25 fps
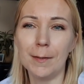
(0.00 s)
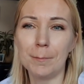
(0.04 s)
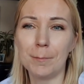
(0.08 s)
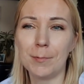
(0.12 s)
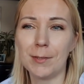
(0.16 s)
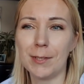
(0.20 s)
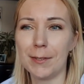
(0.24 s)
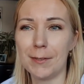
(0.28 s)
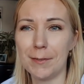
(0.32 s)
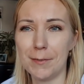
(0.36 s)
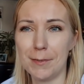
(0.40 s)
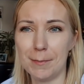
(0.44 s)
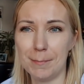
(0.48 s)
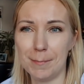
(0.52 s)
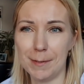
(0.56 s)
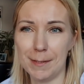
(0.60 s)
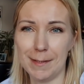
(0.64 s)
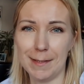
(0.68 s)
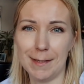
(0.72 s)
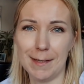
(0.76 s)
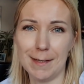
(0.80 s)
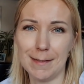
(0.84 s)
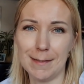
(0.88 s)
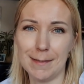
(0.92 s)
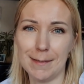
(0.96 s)
Przechodzimy
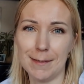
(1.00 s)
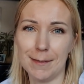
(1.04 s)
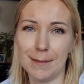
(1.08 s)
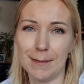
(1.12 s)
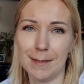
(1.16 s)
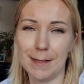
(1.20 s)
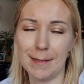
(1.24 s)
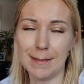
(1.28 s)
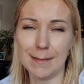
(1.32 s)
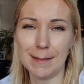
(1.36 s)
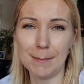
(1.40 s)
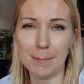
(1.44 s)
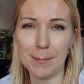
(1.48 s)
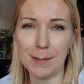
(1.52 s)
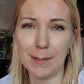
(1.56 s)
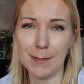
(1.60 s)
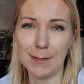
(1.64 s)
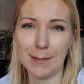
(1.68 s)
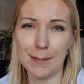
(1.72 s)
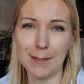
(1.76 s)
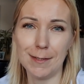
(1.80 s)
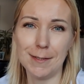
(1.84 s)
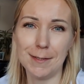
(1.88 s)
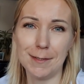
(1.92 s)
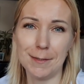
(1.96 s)
teraz do następnej
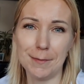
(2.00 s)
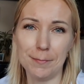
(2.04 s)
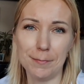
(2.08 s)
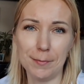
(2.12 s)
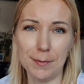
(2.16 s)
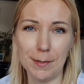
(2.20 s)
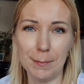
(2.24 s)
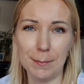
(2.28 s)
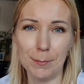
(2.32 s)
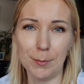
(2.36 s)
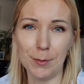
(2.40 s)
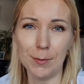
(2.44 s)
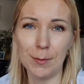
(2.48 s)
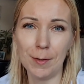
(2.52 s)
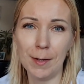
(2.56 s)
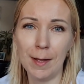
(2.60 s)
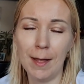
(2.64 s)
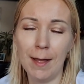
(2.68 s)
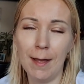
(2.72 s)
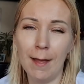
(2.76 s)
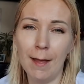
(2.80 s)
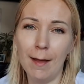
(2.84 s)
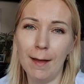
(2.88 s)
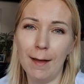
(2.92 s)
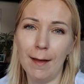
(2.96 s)
części filmu.
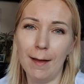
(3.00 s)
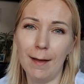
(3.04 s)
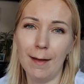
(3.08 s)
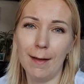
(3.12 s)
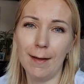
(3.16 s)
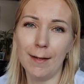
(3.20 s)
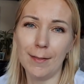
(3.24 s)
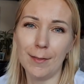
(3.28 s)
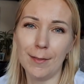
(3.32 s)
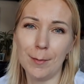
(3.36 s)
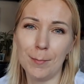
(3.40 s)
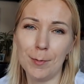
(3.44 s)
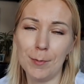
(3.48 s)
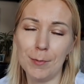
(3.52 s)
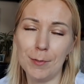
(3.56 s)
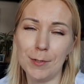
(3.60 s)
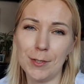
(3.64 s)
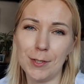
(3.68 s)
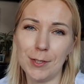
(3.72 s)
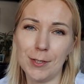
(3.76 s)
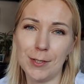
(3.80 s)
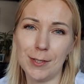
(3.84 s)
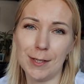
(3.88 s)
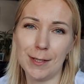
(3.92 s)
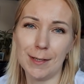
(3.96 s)
E, to były
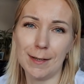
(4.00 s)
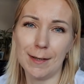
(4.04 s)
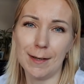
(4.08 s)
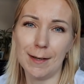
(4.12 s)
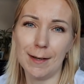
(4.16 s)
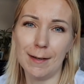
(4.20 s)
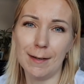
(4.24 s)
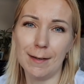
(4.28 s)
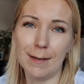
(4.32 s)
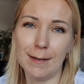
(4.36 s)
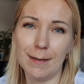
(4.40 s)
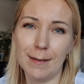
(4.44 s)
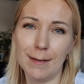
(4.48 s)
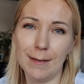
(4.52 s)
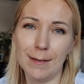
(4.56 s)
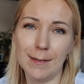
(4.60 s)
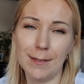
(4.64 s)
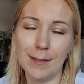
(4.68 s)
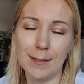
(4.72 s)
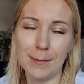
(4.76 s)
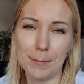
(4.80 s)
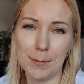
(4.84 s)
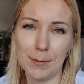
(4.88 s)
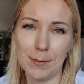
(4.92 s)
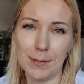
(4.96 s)
życzenia e,
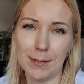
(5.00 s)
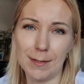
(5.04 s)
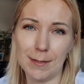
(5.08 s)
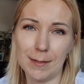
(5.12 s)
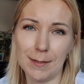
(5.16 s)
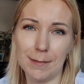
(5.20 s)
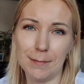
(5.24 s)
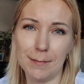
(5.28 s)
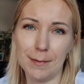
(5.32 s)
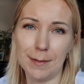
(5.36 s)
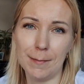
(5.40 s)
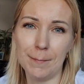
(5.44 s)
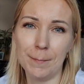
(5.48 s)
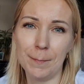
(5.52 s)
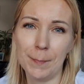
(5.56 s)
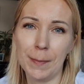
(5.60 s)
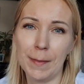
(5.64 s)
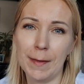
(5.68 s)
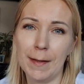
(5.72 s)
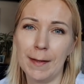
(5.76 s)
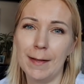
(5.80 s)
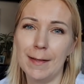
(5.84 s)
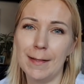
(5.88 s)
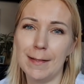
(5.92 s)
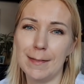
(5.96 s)
niespodziankowe,
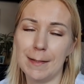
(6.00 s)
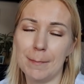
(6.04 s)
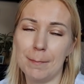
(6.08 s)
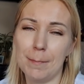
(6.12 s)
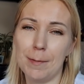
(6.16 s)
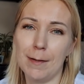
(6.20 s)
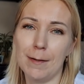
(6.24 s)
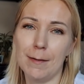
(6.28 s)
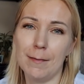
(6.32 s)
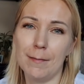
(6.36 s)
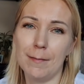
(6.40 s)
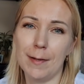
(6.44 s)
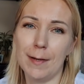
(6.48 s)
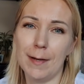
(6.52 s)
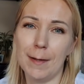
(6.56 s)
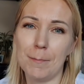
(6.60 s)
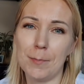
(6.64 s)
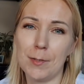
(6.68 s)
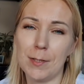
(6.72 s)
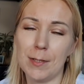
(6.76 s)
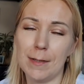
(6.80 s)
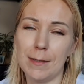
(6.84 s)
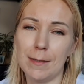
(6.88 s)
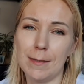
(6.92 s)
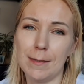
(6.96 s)
zaplanowane
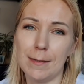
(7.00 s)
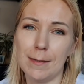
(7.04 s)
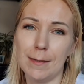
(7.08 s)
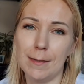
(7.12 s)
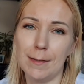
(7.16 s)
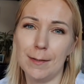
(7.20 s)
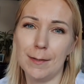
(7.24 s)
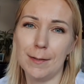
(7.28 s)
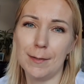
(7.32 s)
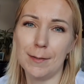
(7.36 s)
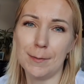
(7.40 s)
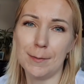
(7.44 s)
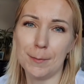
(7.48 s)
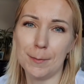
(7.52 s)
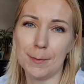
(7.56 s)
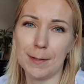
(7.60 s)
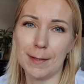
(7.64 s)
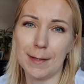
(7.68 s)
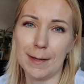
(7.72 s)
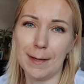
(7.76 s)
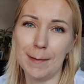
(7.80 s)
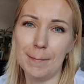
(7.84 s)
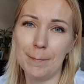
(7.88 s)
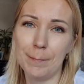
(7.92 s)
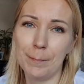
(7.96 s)
przez e,
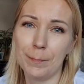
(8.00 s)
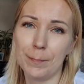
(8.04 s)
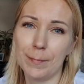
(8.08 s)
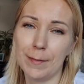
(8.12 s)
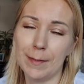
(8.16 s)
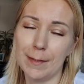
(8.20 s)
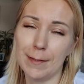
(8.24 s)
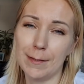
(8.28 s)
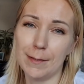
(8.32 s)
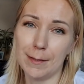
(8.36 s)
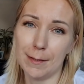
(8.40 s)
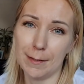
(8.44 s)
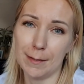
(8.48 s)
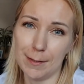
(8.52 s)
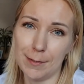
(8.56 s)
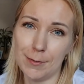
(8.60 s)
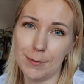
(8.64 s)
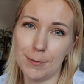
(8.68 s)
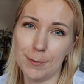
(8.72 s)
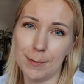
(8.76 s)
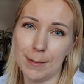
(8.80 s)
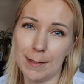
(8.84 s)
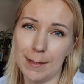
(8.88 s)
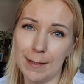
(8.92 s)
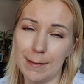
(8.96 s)
córkę. Także
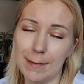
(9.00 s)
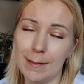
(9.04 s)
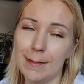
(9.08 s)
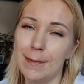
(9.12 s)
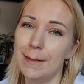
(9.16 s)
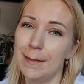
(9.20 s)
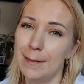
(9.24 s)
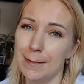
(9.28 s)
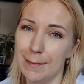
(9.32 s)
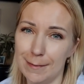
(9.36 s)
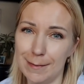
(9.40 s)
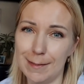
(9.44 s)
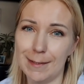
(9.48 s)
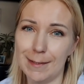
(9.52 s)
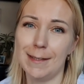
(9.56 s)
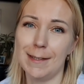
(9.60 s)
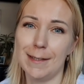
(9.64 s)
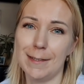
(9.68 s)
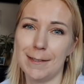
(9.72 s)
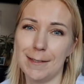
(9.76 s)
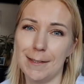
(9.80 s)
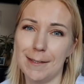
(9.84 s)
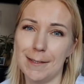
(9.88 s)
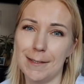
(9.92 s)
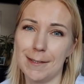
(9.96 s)
Kasiu Grat,
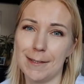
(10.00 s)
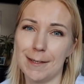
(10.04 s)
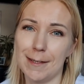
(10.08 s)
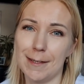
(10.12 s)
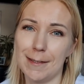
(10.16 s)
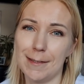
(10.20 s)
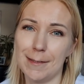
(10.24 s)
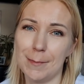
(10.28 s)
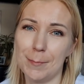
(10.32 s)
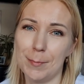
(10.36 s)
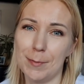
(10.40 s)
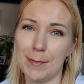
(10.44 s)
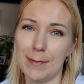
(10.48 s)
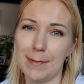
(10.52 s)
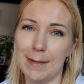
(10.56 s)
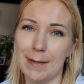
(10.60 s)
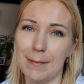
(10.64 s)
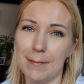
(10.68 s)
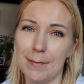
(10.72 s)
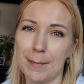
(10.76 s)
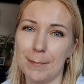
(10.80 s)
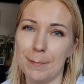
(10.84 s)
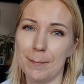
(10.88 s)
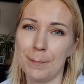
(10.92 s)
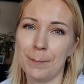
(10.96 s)
serdecznie jeszcze raz Cię
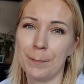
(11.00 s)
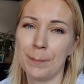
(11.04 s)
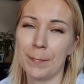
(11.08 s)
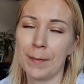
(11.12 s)
pozdrawiam.